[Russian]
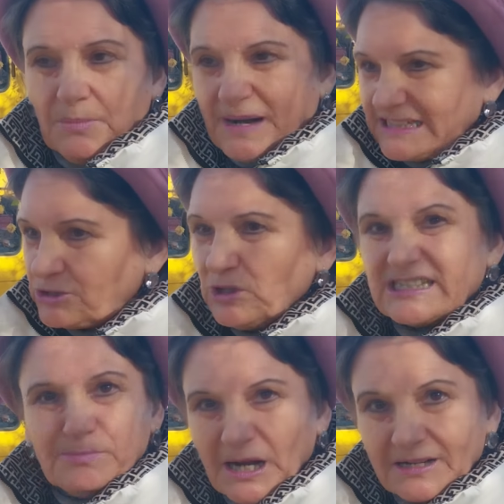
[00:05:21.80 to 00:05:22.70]
Простой
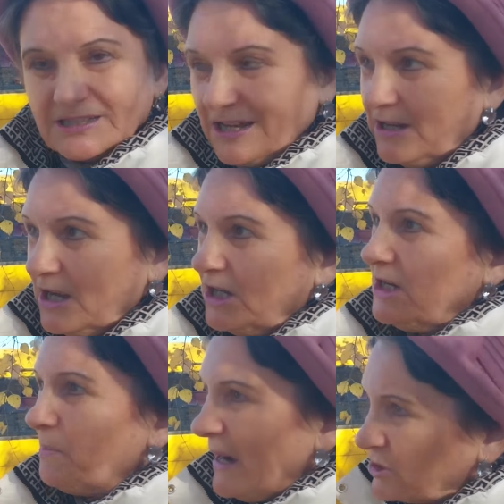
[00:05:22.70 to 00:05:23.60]
смертный
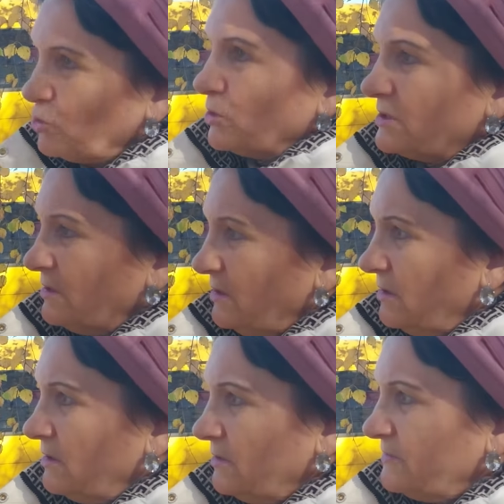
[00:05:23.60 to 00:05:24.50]
не пойдет
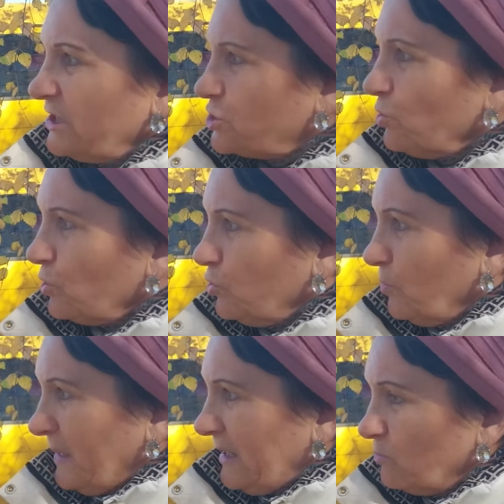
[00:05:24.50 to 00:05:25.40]
э, в ночной клуб,
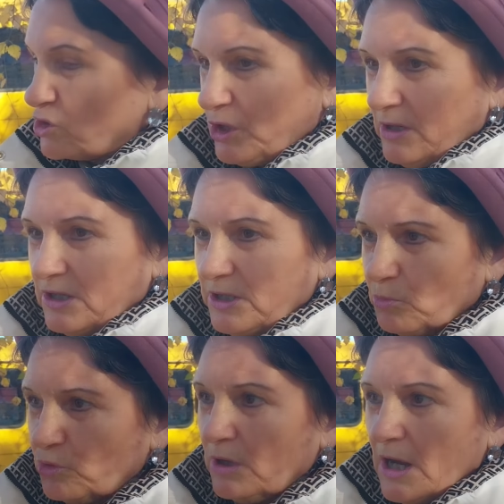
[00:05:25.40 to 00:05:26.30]
потому что
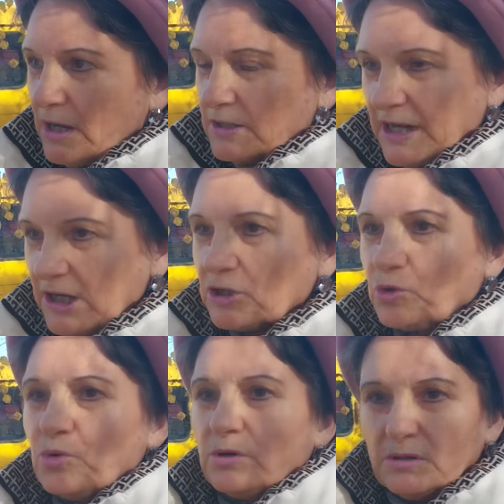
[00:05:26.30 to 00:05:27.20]
ему на
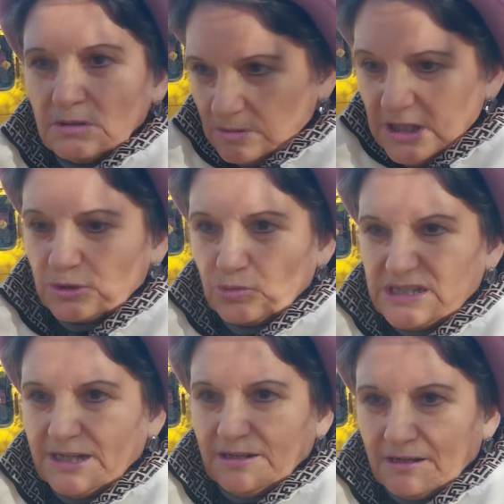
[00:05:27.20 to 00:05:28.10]
еду нету
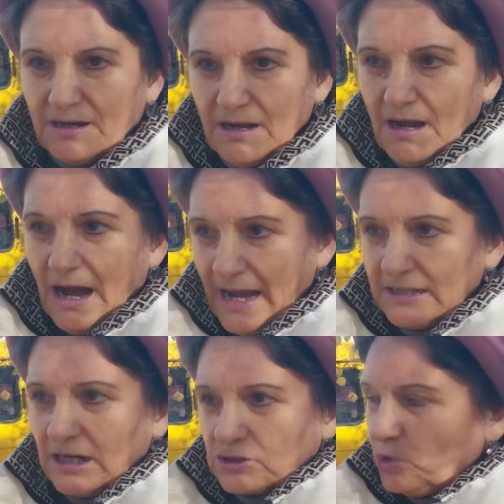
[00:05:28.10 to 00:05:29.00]
денег. А
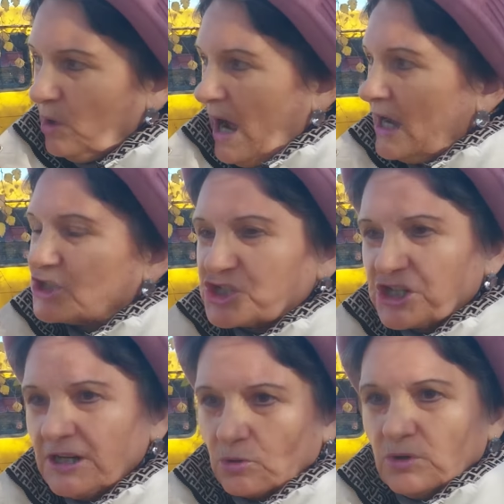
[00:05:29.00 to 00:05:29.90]
это кто? От
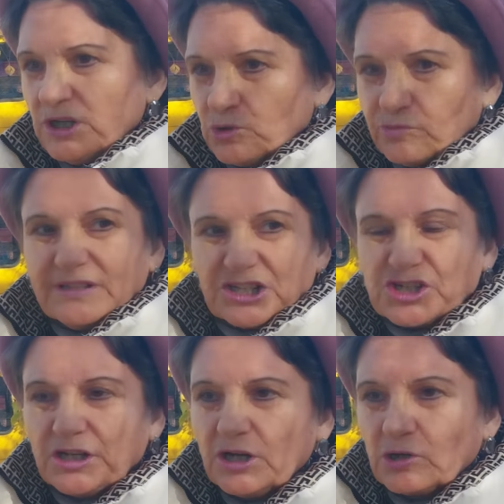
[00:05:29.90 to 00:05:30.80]
жиру идут
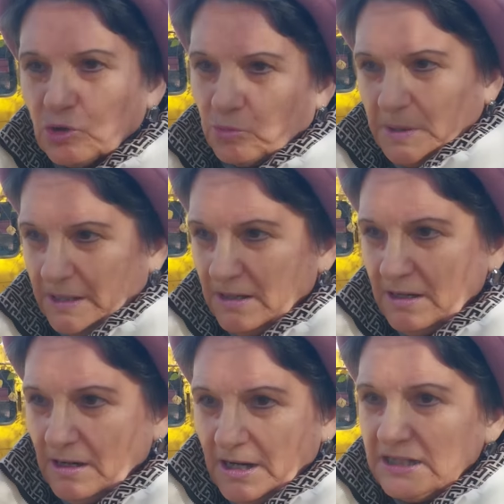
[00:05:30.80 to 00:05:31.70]
ночные клубы.
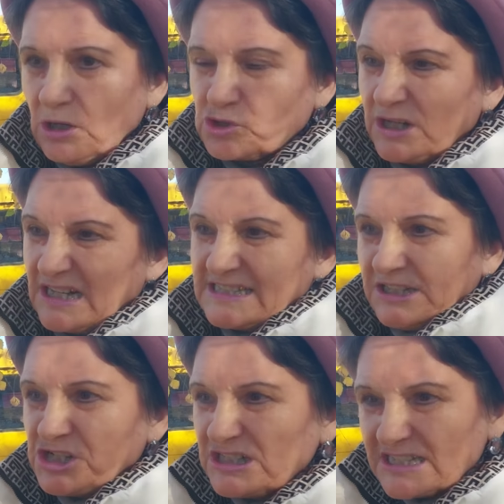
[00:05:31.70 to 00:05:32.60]
Это уже
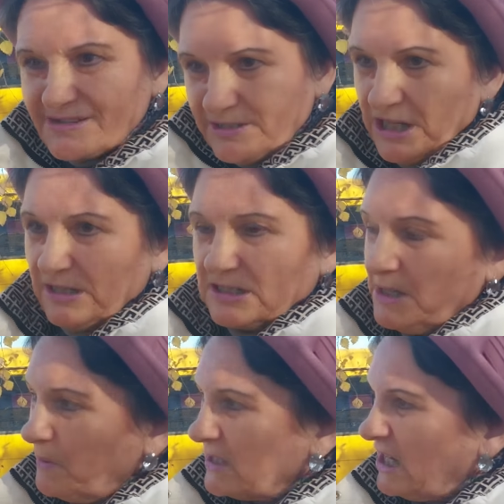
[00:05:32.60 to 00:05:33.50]
расточительство денег.
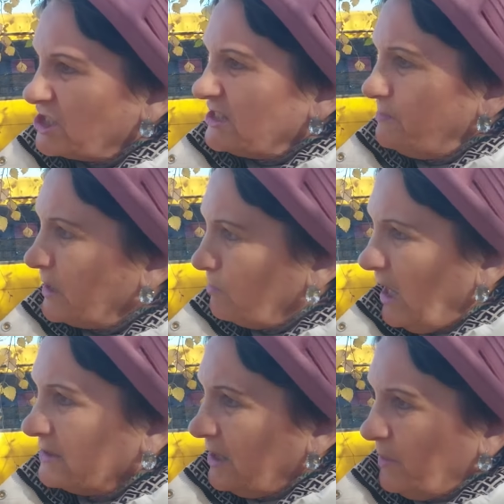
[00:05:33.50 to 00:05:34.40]
Теперь наши
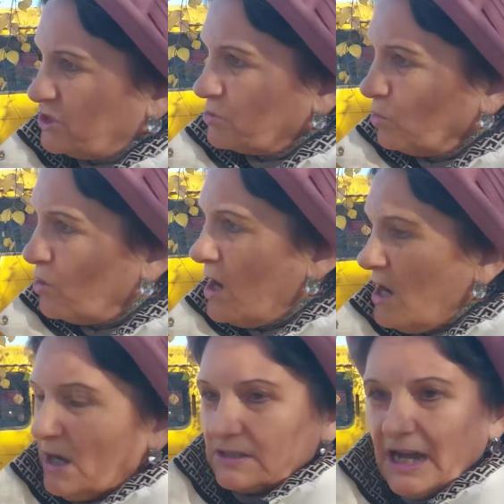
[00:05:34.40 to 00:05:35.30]
Сбербанки почему
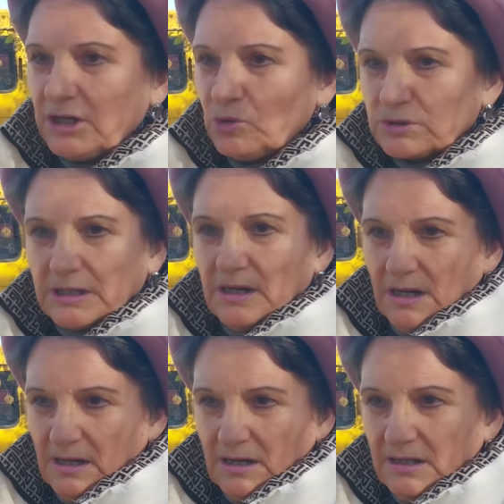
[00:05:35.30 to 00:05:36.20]
дают
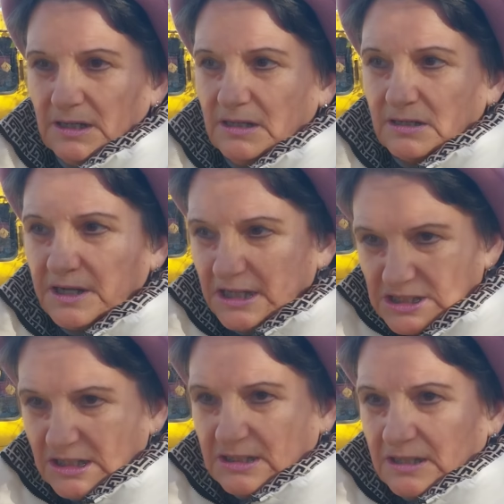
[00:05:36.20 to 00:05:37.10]
э,
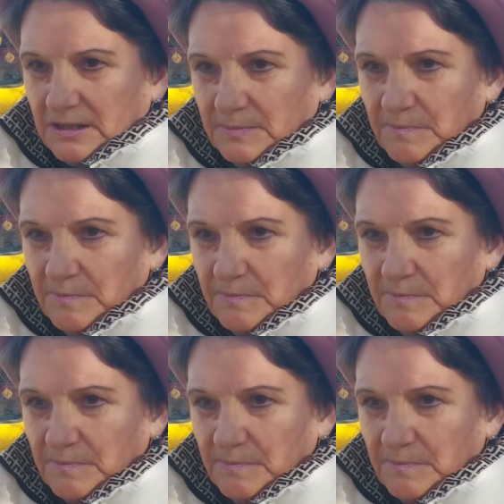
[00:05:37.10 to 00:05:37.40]
кредиты